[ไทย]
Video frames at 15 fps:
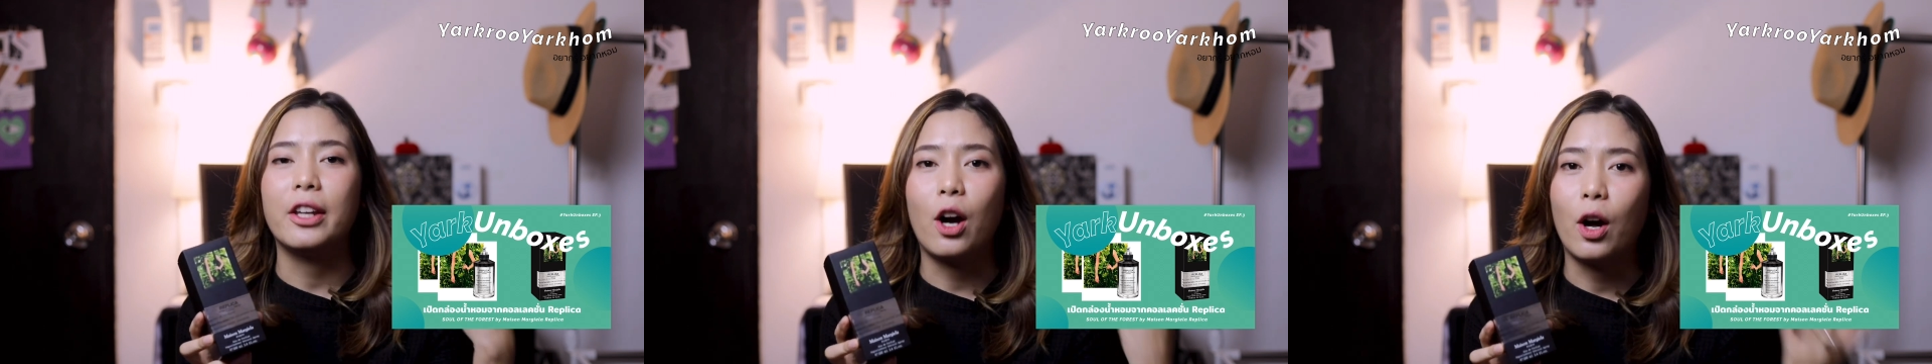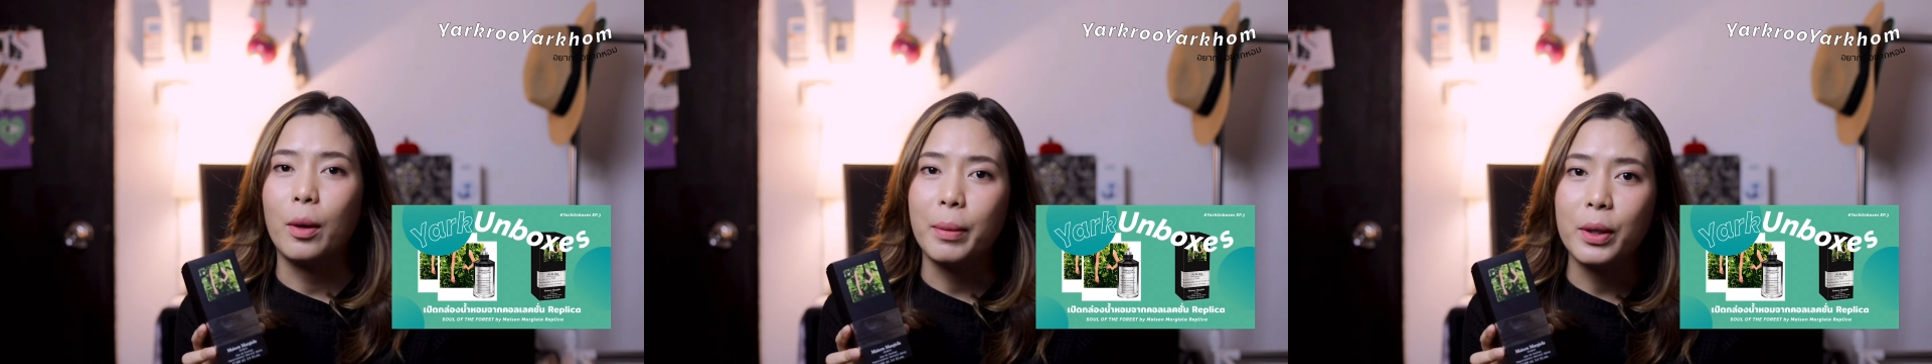
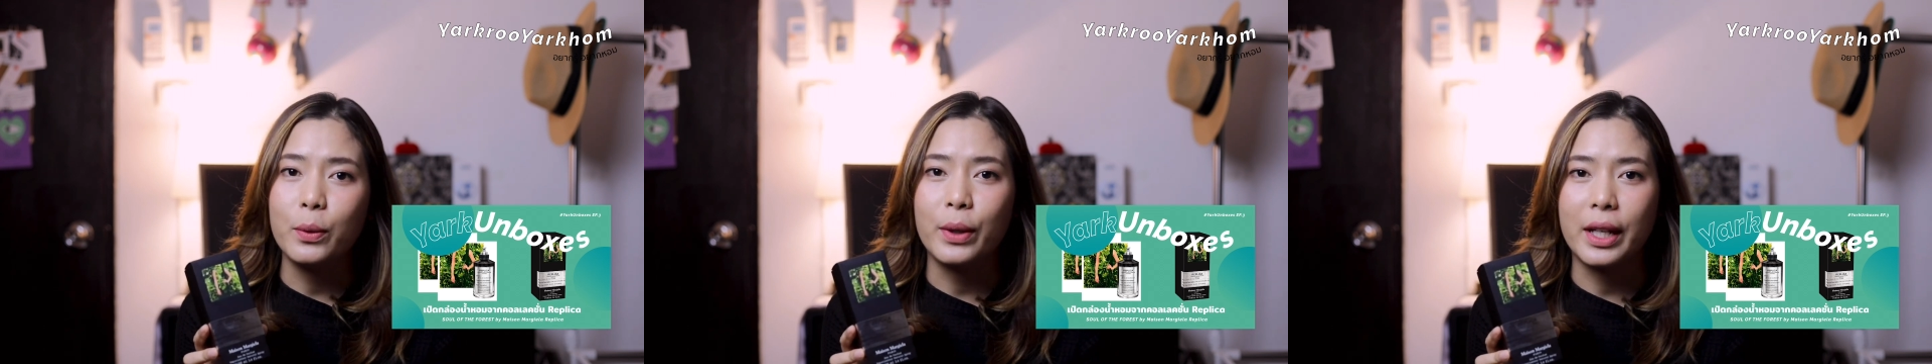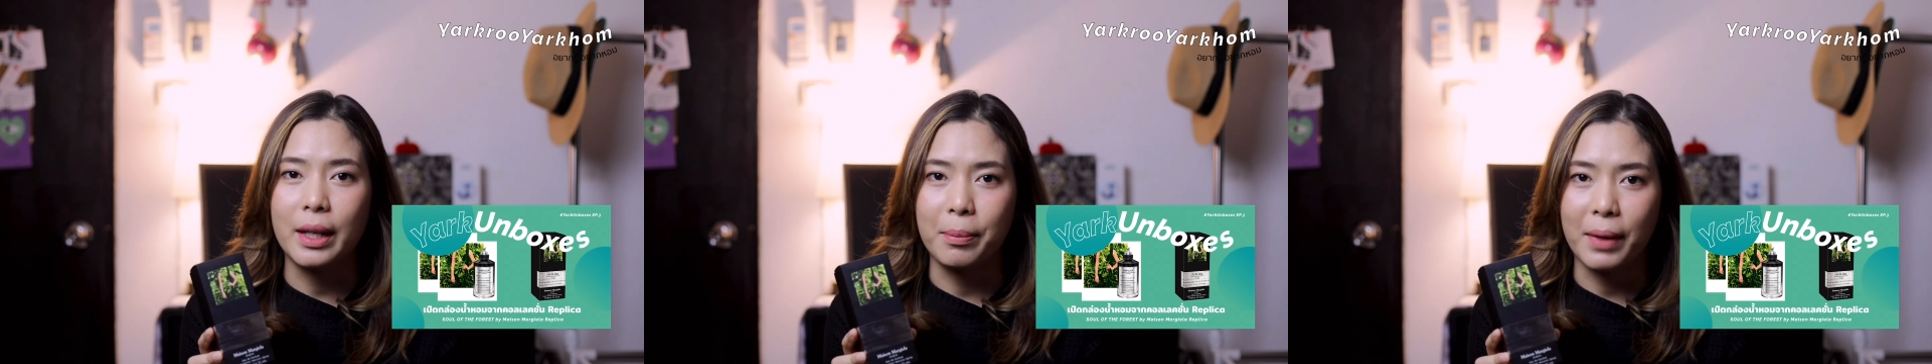ย้อนไป
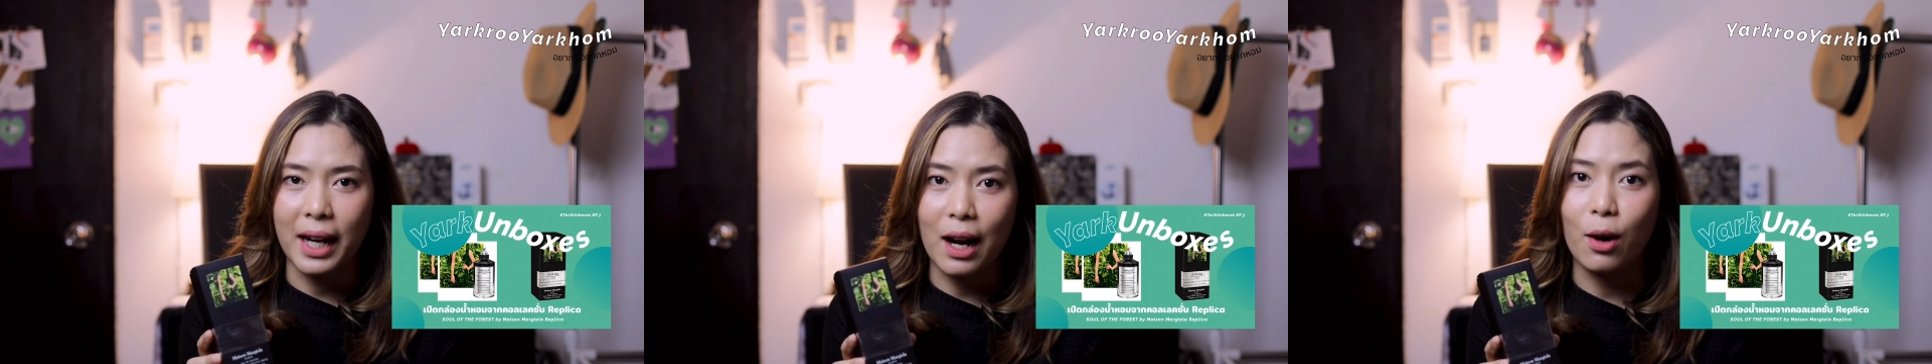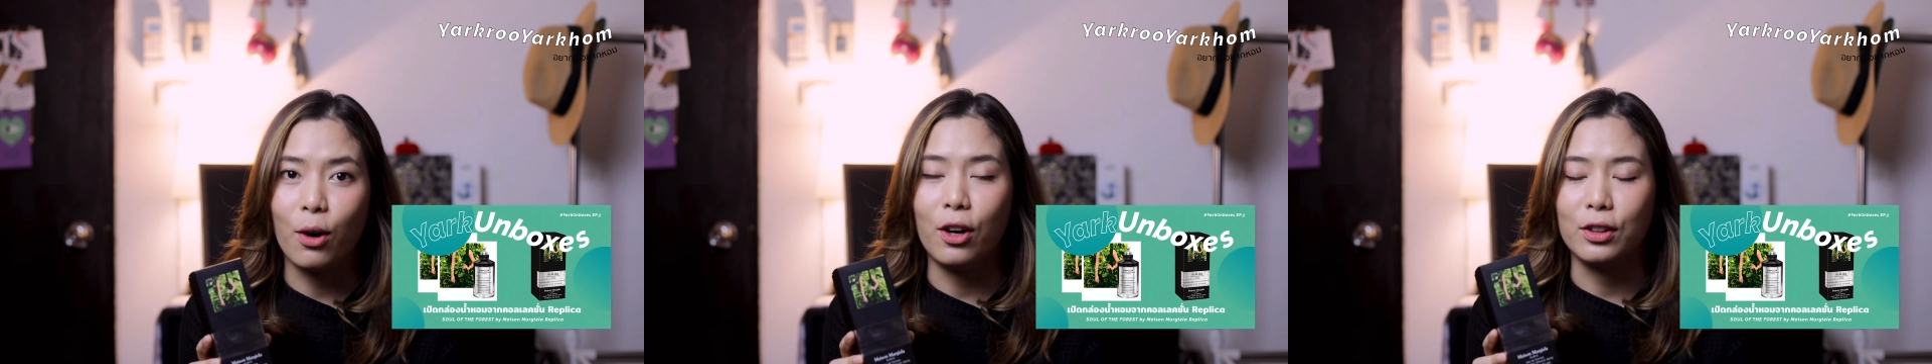ดูคลิป
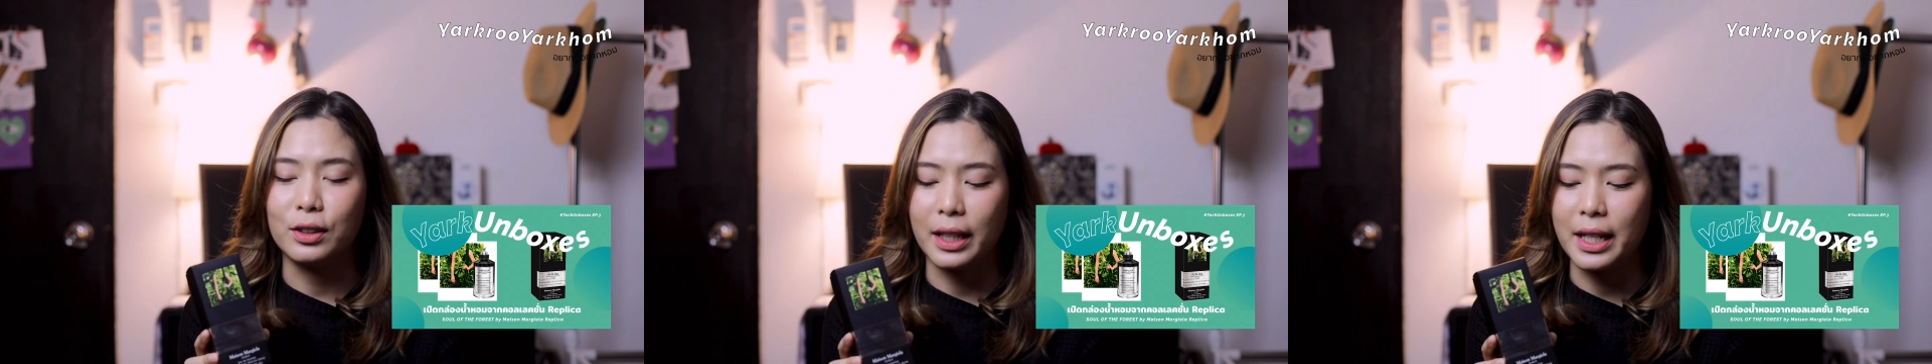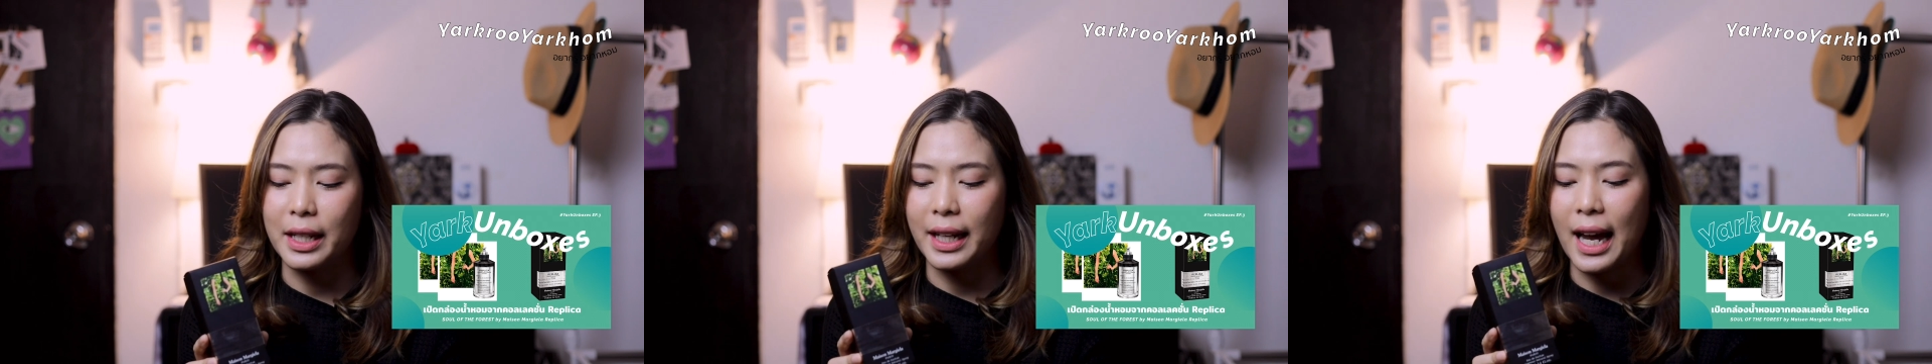เก่าของ
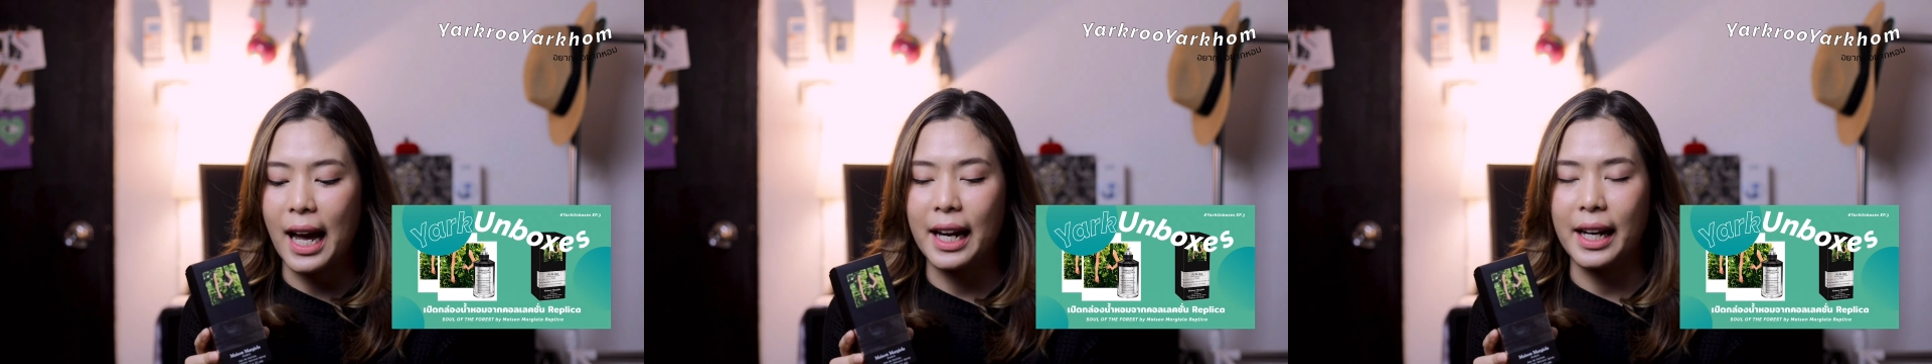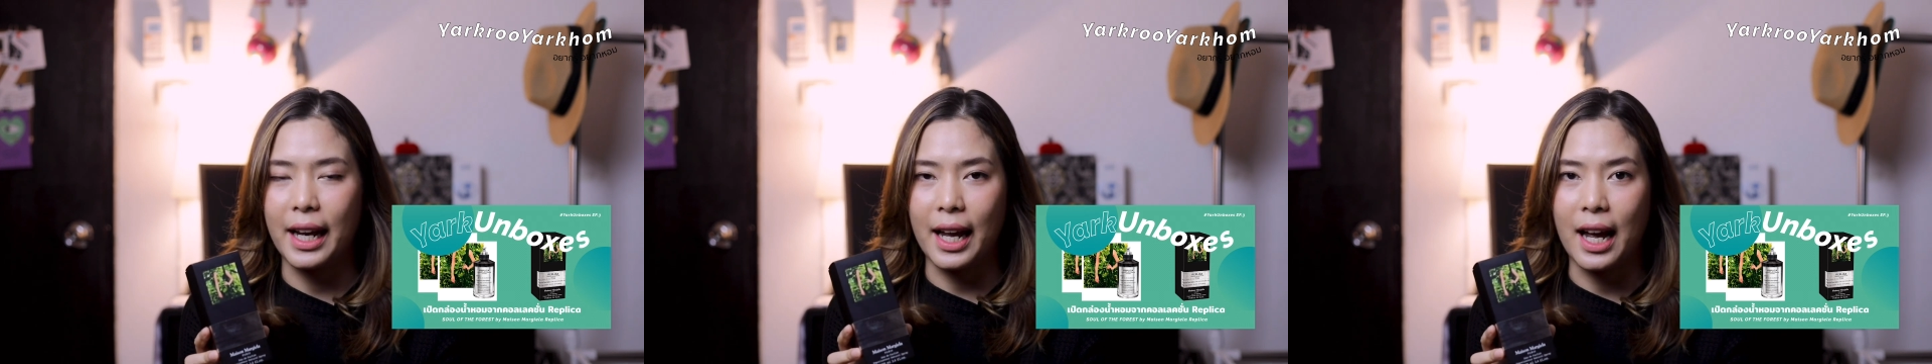ติก
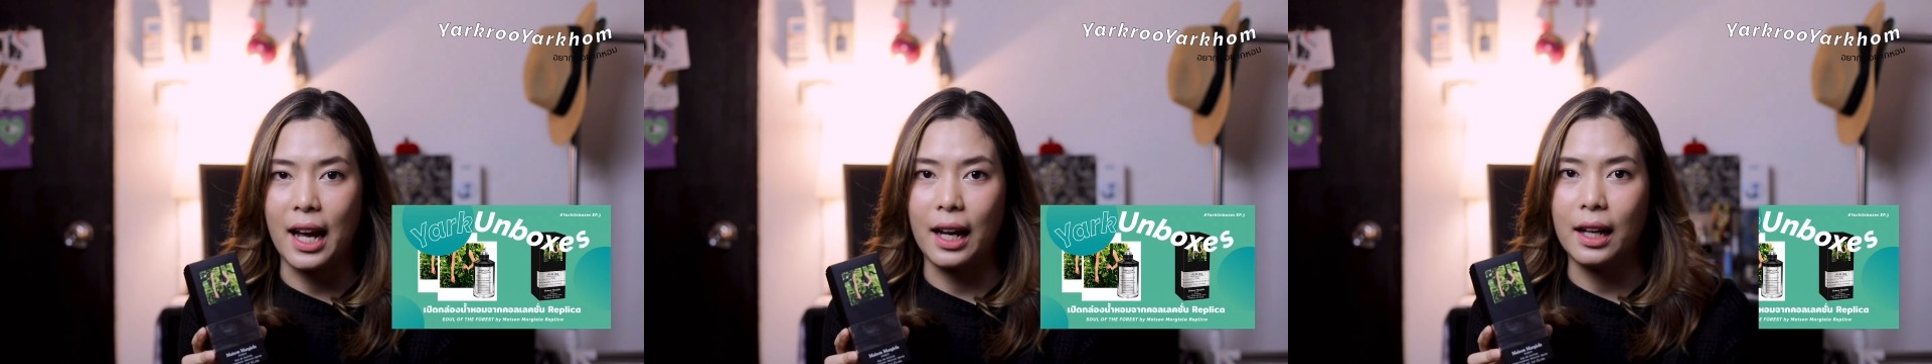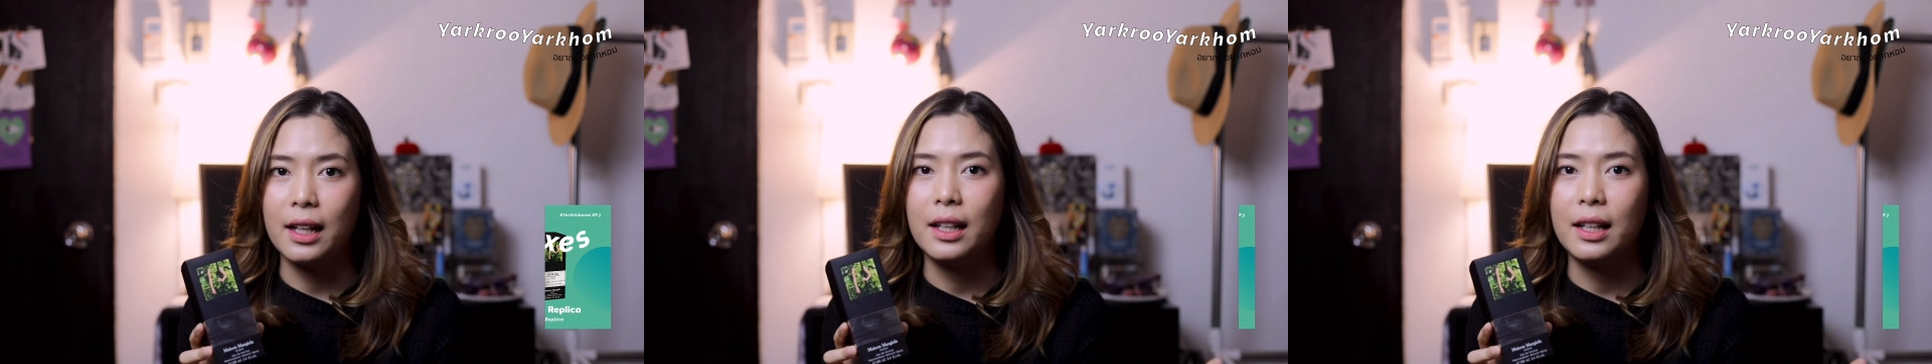ได้นะคะ